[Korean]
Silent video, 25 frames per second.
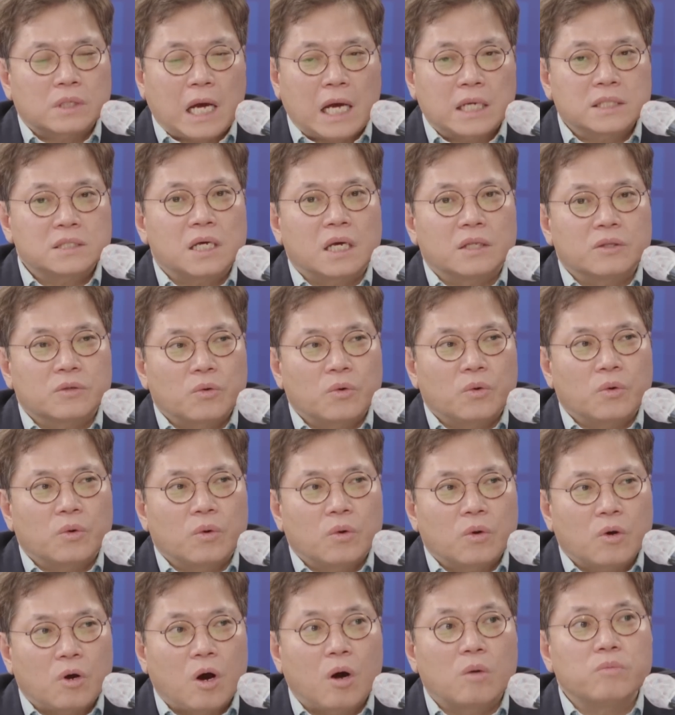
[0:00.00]
가지
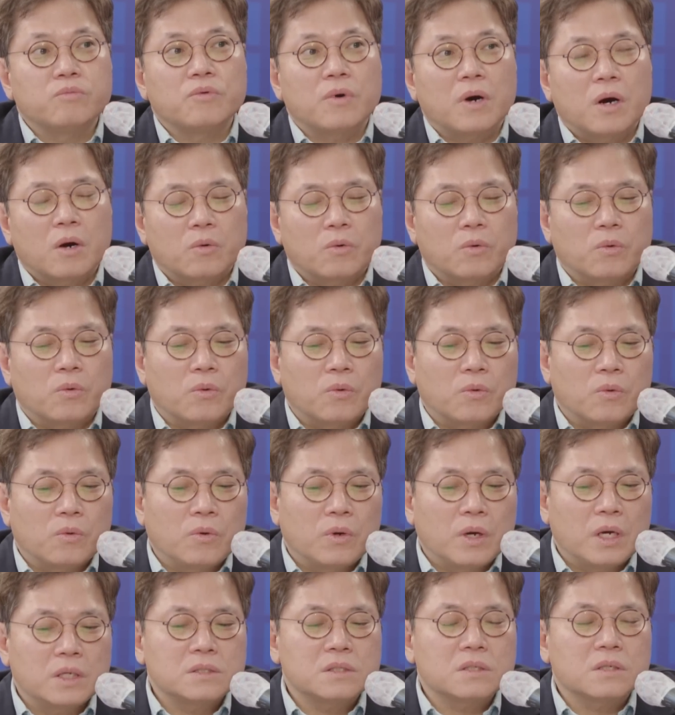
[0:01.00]
않고 거부하고
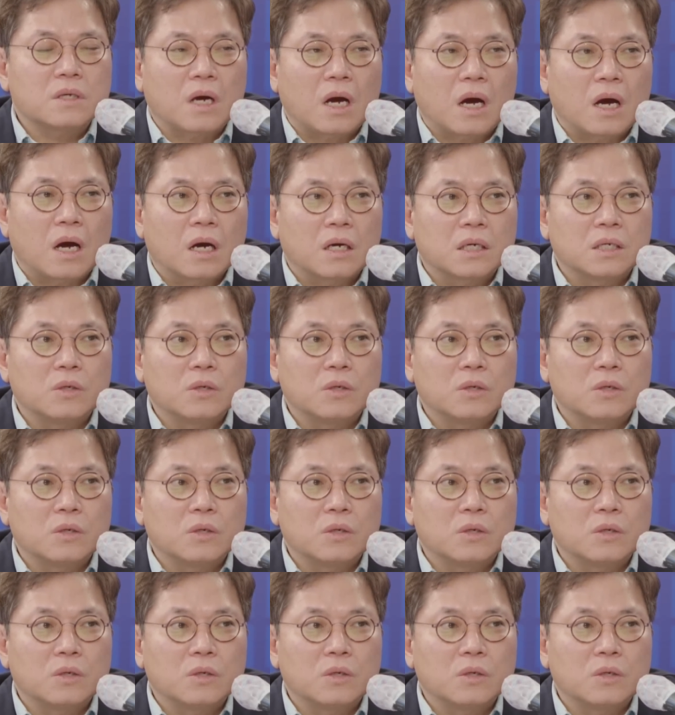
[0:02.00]
했을까?